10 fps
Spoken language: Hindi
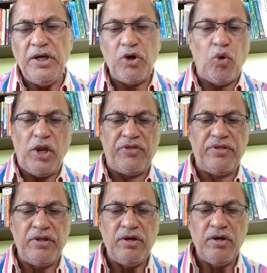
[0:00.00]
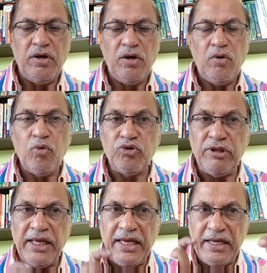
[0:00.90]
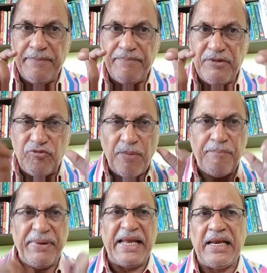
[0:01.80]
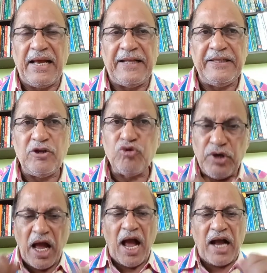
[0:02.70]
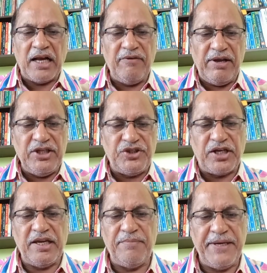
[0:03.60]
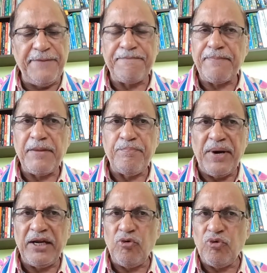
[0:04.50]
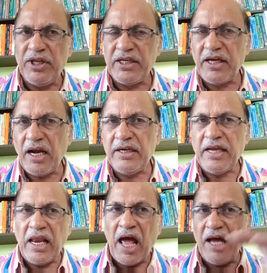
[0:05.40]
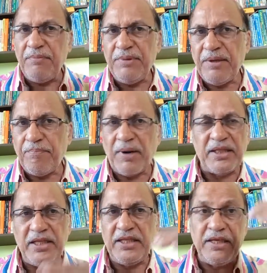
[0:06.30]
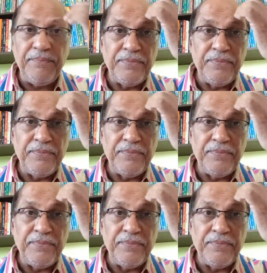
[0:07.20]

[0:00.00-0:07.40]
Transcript: निकोलस उसने इसमें ब्रेक लगा दी क्योंकि आगे वाले चके में पैडल होने के कारण ढलान में जब बढ़ती थी